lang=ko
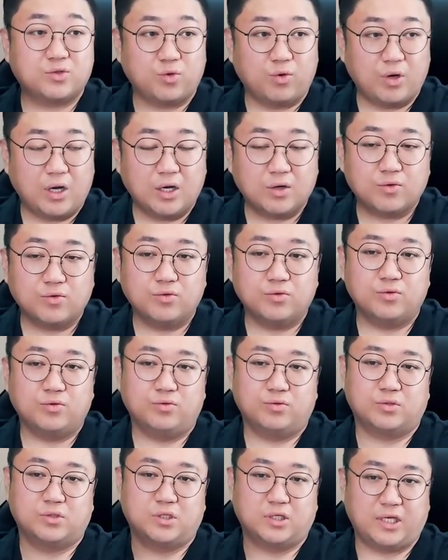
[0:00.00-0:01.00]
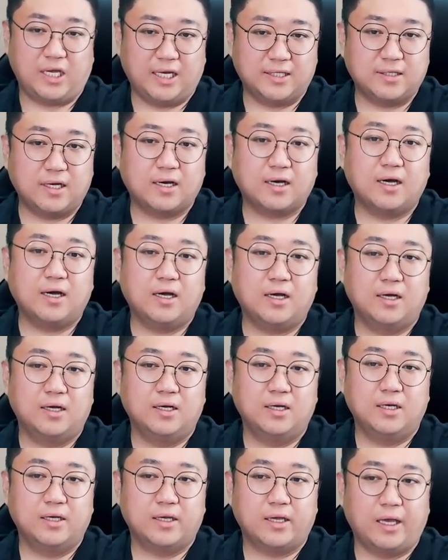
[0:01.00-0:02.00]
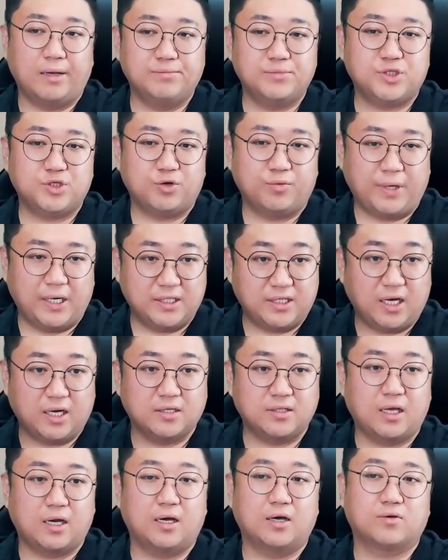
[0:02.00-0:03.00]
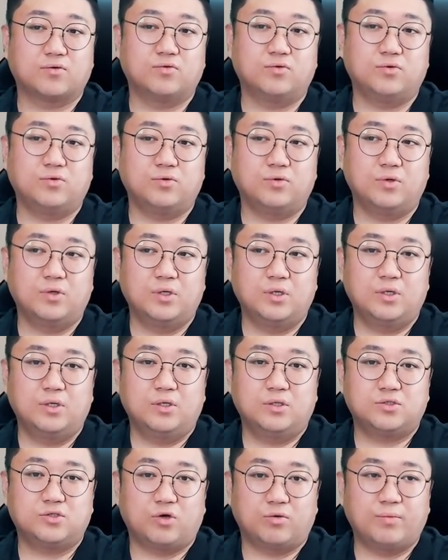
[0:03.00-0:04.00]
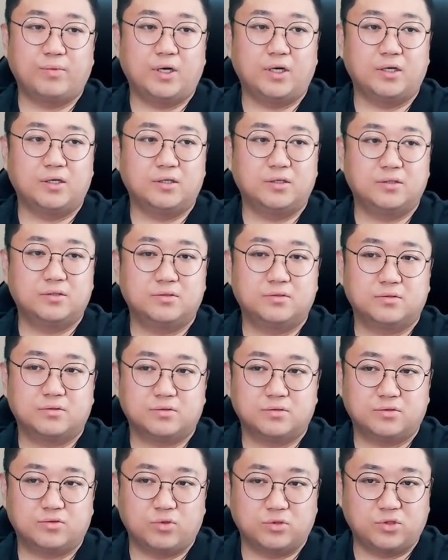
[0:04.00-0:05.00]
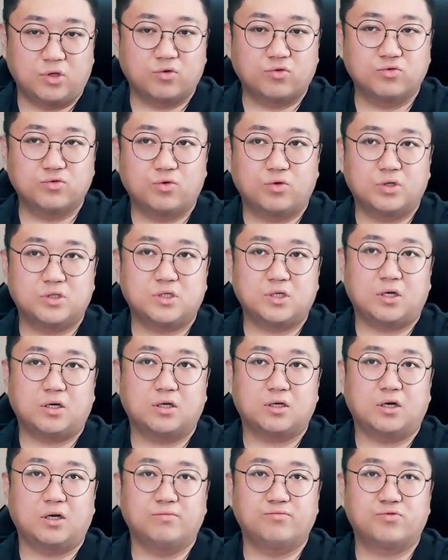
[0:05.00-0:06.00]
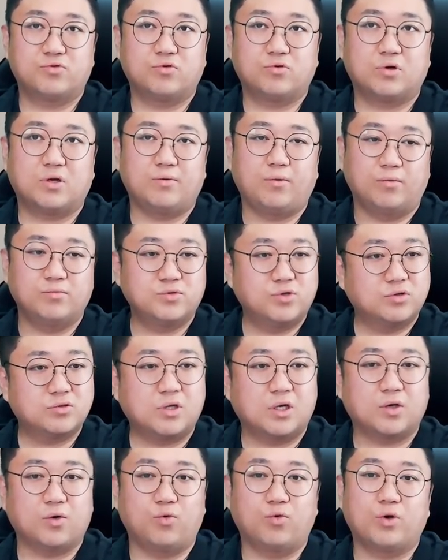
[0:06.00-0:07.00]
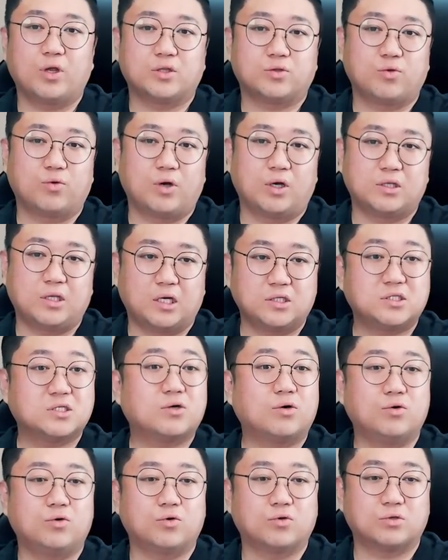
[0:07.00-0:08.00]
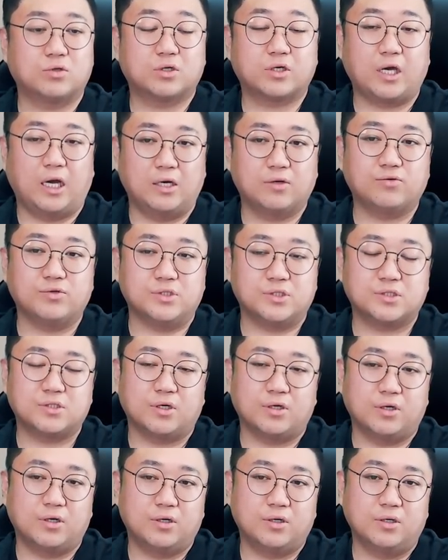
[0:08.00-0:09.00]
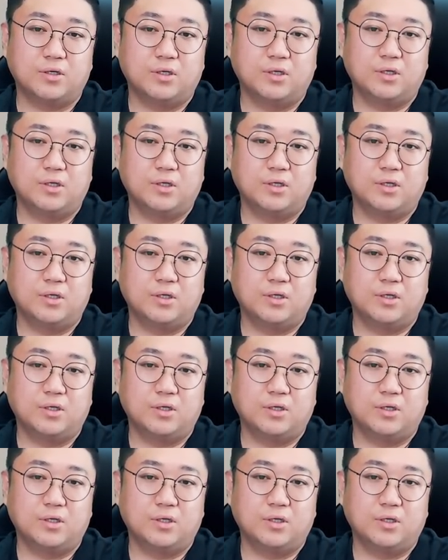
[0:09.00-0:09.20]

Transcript: 활동하고 그렇게 하다가 MC로 발탁이 돼갖고 정말 전국 노래자랑이라는 프로그램 엄청나게 오랫동안 하신 걸로 그렇게 알고 있어요.